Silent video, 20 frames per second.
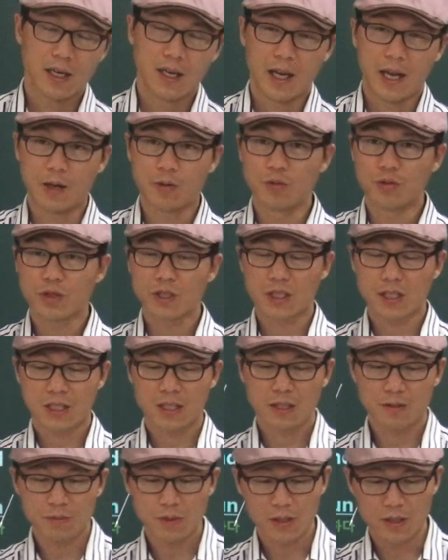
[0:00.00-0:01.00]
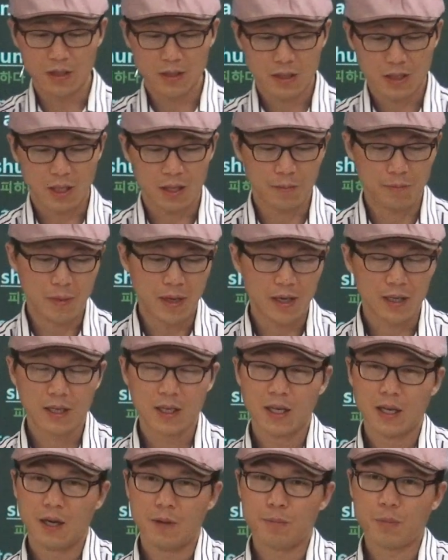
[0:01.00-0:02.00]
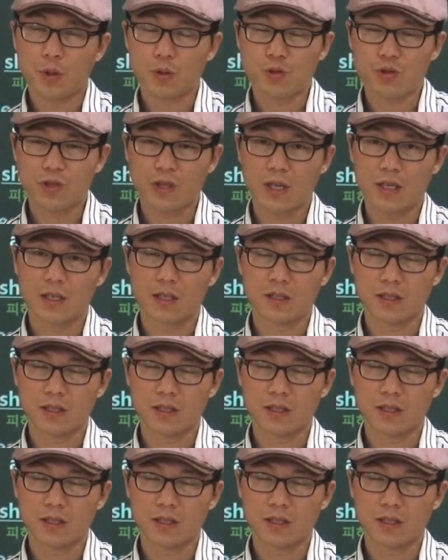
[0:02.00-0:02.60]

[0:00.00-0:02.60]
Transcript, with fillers: 애국심을 어떻게 막 표출하는